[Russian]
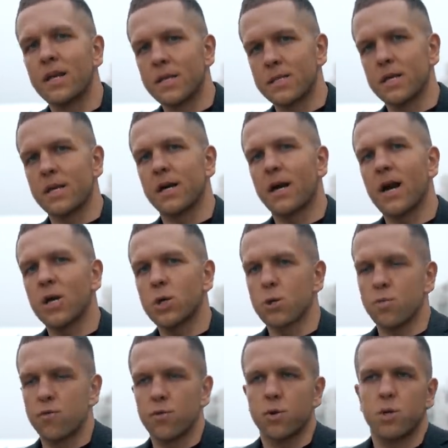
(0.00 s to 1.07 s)
их
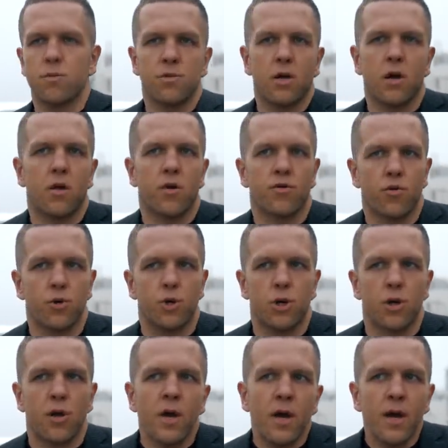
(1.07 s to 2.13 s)
закрашивают, в общем, делают очень